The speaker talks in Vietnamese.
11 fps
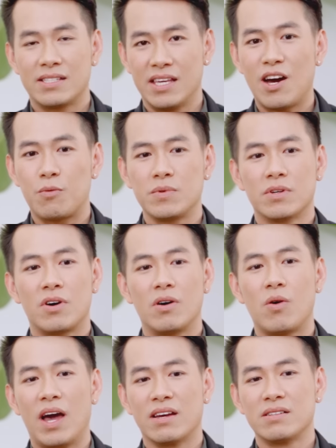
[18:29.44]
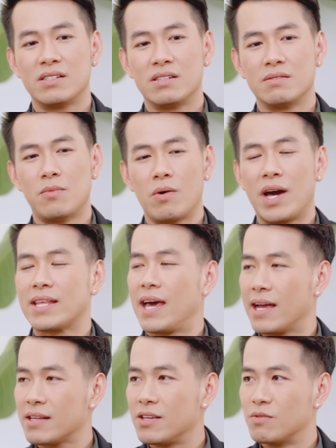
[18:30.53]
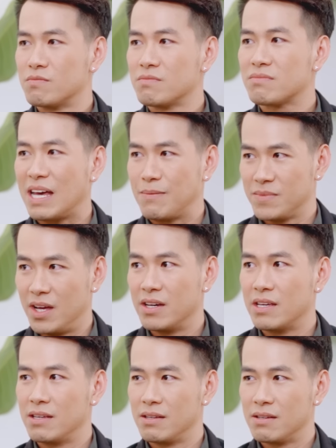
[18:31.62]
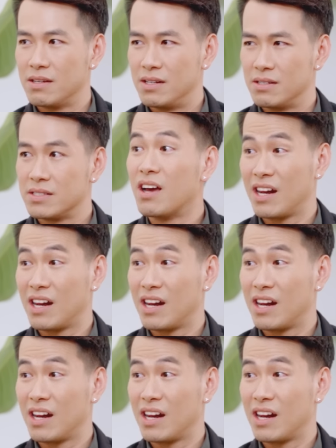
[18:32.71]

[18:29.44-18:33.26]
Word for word: là chỉ học được có khoảng một hai tháng thì Dũng tạm thời uh,